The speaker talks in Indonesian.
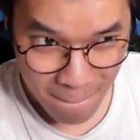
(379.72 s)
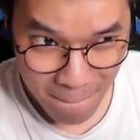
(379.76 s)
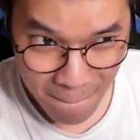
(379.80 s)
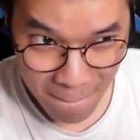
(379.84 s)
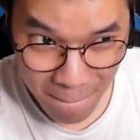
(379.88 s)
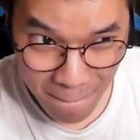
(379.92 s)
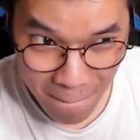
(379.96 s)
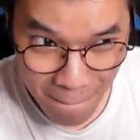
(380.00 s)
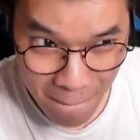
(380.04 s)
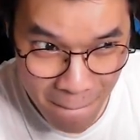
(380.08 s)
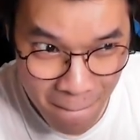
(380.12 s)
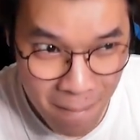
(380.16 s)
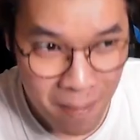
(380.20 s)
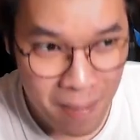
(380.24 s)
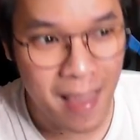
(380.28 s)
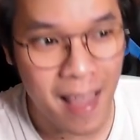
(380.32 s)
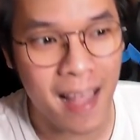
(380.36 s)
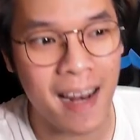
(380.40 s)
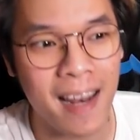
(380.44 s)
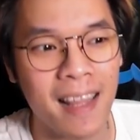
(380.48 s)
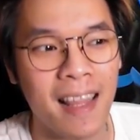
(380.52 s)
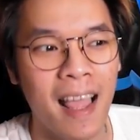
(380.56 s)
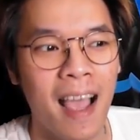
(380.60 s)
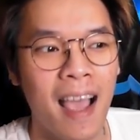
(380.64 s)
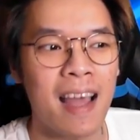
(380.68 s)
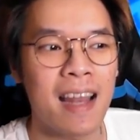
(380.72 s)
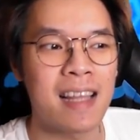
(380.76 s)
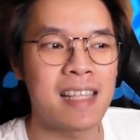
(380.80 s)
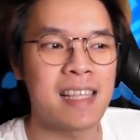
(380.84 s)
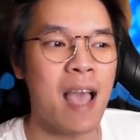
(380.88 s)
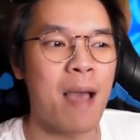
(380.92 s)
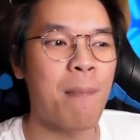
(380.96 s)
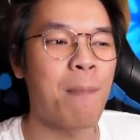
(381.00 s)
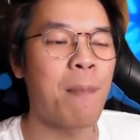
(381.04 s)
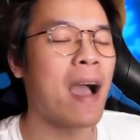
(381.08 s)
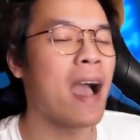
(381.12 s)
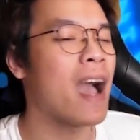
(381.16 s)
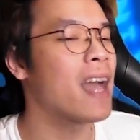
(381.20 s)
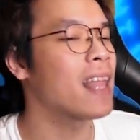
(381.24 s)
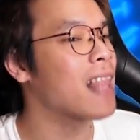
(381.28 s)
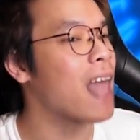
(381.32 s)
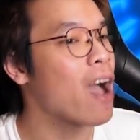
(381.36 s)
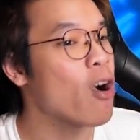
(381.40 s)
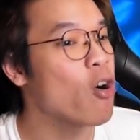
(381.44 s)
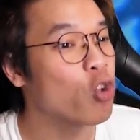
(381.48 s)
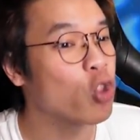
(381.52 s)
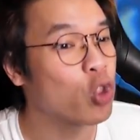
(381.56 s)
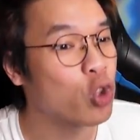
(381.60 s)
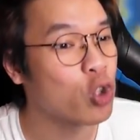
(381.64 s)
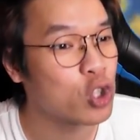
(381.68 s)
Hmm, tanda tangan siapa nggak
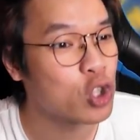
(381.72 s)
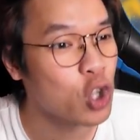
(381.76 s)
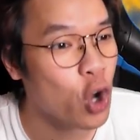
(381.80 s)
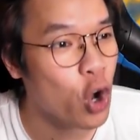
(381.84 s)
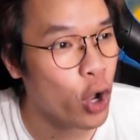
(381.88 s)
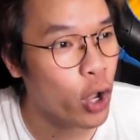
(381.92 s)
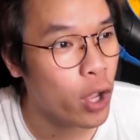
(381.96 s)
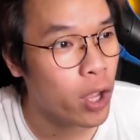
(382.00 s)
tahu tuh coy.